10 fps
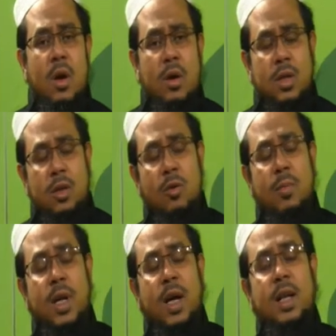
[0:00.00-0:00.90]
হজরত
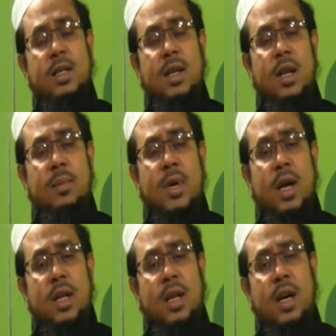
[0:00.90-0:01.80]
লুকমান আলী সাল্লামকে
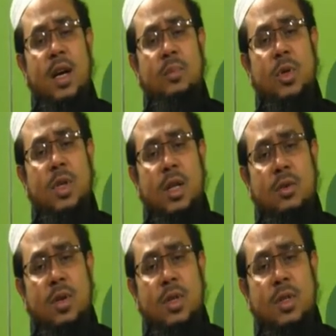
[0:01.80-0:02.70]
আল্লাহ তালা হ্যাকমত দান
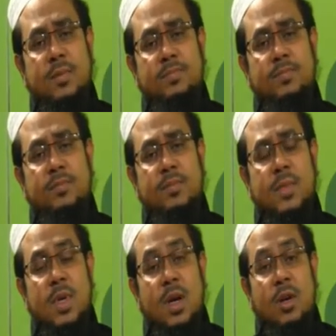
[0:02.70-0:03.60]
করেছেন
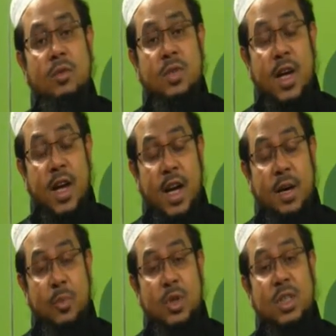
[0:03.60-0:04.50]
সেই
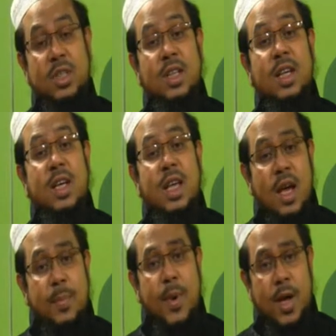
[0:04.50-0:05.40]
হ্যাকমতটি তিনি কি
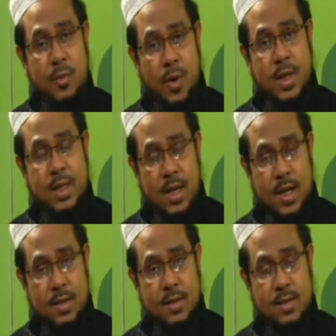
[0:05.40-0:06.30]
অ্যাপ্লাই
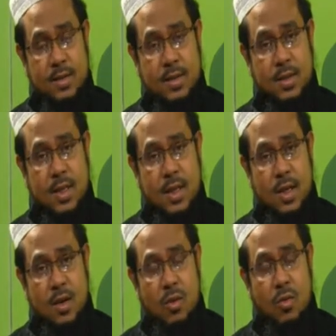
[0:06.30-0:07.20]
করেছিলেন
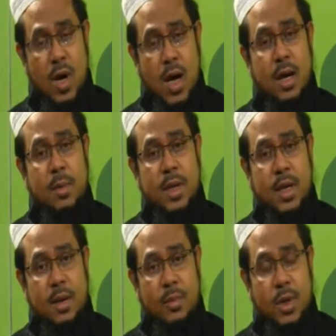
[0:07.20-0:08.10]
কোরআন
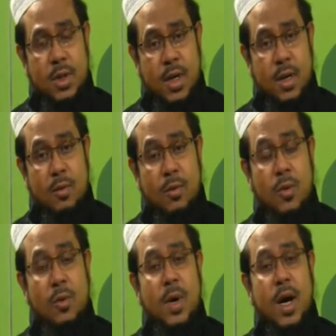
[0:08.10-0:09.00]
আমাদেরকে বলছে
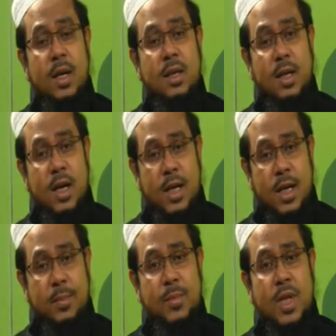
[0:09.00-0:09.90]
লুকমান
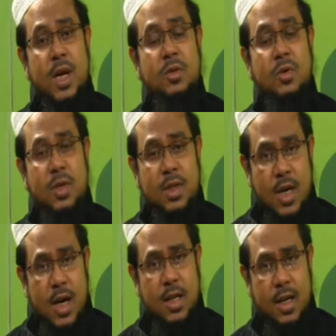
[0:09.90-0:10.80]
হাকিম তার
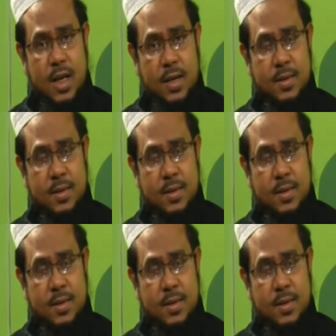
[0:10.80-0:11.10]
সন্তানকে